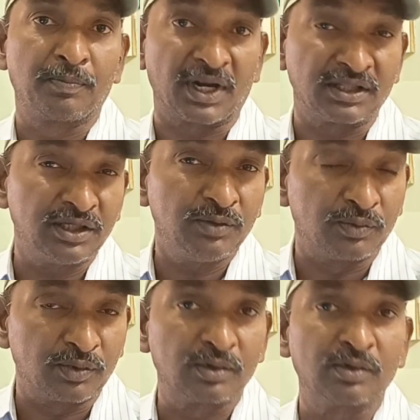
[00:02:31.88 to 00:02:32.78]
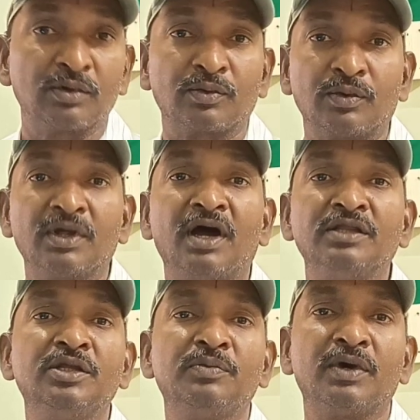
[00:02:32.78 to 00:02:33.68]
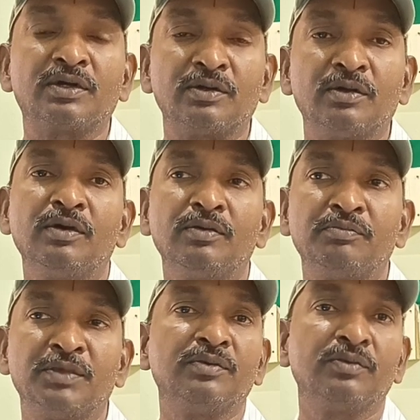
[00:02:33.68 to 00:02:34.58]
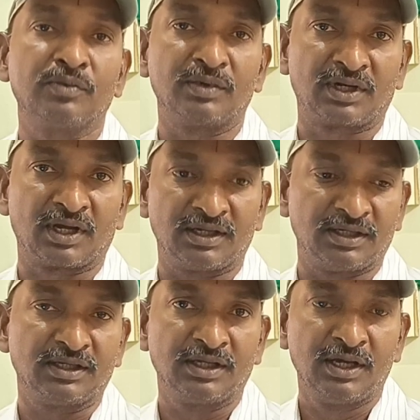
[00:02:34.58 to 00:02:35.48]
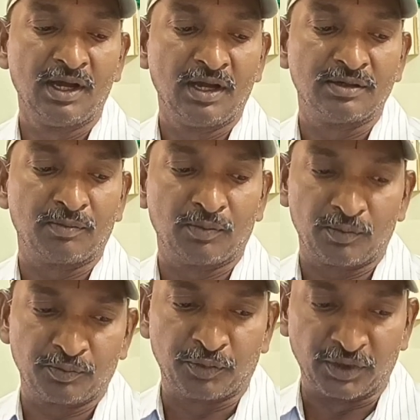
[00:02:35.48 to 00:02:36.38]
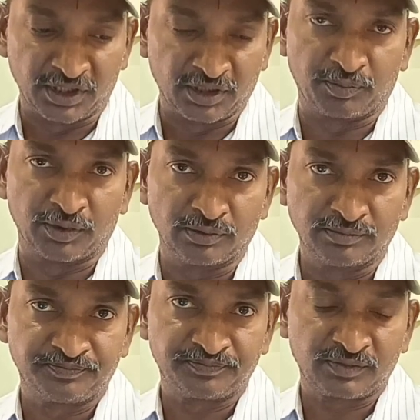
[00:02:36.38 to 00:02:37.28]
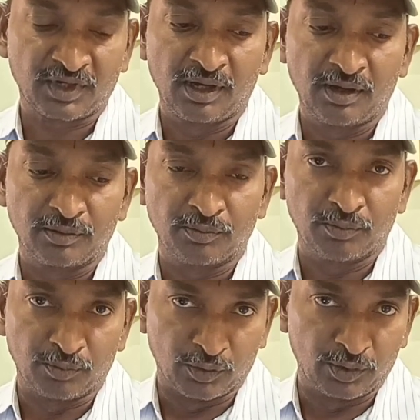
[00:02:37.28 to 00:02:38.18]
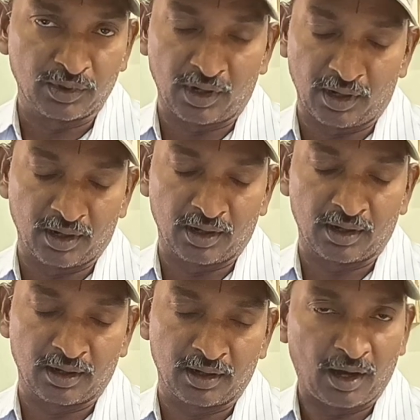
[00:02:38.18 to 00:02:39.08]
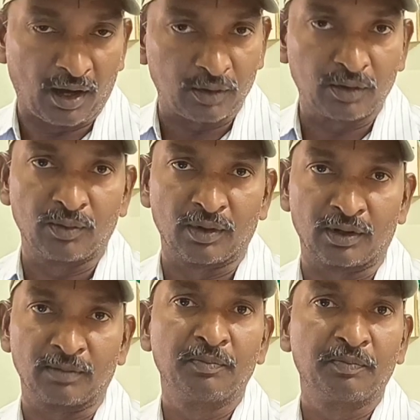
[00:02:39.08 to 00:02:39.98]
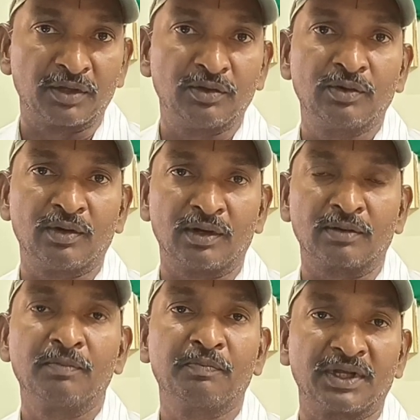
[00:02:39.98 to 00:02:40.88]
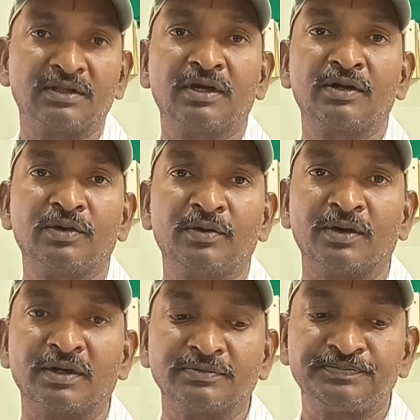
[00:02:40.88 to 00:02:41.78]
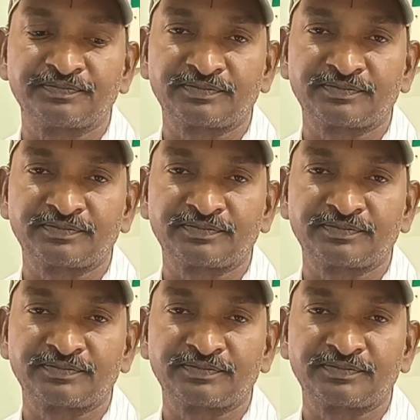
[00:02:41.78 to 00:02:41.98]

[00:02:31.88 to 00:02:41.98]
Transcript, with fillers: ప్రతి ఊర్లో కూడా అందుబాటులో మేము ఉంటాయి పుట్టినప్పుడు మూడు ఆరో వారం పదో వారం పద్నాలుగో వారం